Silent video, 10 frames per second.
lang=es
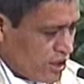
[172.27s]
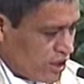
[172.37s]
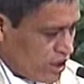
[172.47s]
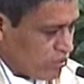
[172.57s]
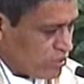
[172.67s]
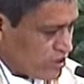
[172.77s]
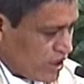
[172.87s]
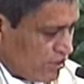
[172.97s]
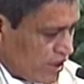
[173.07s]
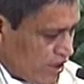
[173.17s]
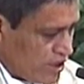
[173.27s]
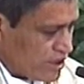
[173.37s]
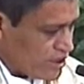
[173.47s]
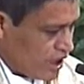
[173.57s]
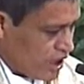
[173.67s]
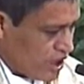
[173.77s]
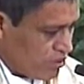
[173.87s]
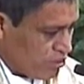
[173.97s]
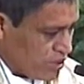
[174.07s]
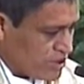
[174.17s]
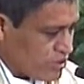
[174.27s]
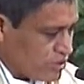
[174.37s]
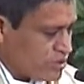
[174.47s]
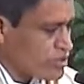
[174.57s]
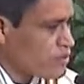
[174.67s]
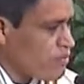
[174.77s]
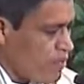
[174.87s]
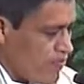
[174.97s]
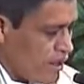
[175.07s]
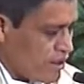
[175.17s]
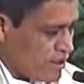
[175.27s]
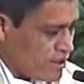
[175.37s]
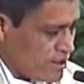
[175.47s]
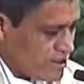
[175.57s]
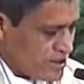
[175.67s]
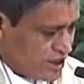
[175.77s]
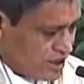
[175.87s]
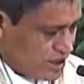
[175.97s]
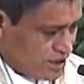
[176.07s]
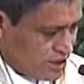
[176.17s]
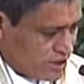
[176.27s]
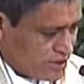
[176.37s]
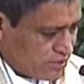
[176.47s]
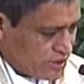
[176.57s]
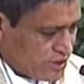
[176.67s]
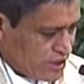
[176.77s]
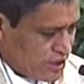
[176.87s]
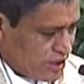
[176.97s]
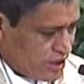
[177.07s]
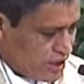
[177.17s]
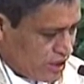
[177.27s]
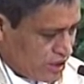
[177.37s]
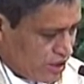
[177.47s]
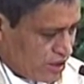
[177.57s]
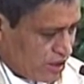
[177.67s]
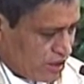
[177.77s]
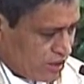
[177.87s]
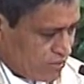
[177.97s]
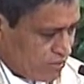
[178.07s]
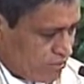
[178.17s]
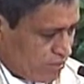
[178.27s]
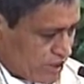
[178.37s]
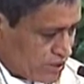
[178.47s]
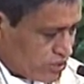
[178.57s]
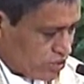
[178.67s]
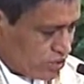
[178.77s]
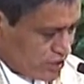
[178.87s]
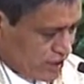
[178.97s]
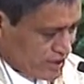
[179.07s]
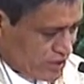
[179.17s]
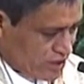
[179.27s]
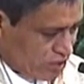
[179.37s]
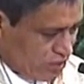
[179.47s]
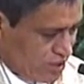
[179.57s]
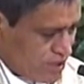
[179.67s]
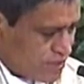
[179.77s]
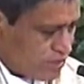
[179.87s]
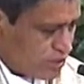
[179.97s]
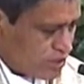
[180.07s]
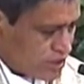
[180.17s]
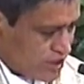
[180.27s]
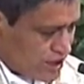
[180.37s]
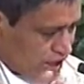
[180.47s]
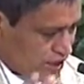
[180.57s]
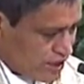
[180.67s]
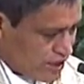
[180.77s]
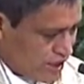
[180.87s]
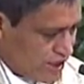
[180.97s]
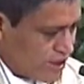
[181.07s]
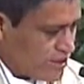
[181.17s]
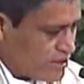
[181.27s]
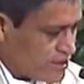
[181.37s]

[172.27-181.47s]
Él buscaba escalar puestos, ser eh, pastor, sea, ser obispo, ser cardenal,